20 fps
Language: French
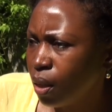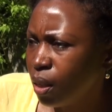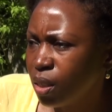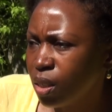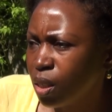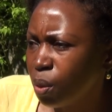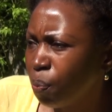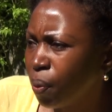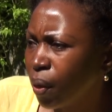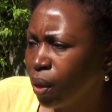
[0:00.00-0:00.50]
Et
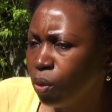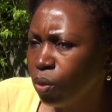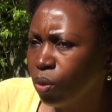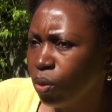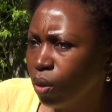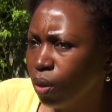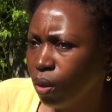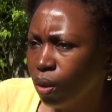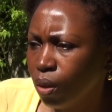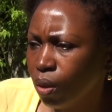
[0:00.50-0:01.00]
je n'ai pas
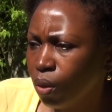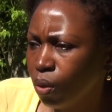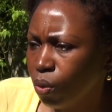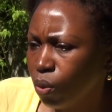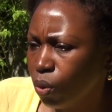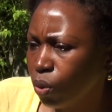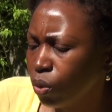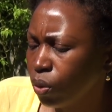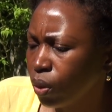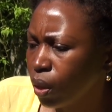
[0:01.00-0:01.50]
eu euh,
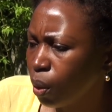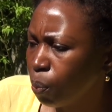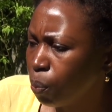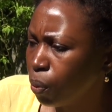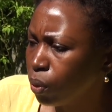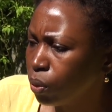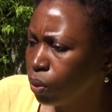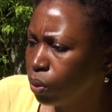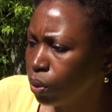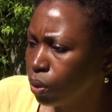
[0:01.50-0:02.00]
aucune
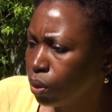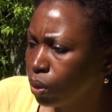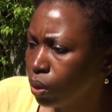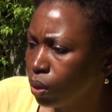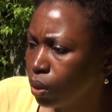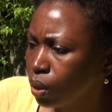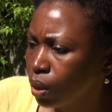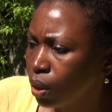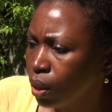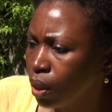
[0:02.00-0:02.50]
réponse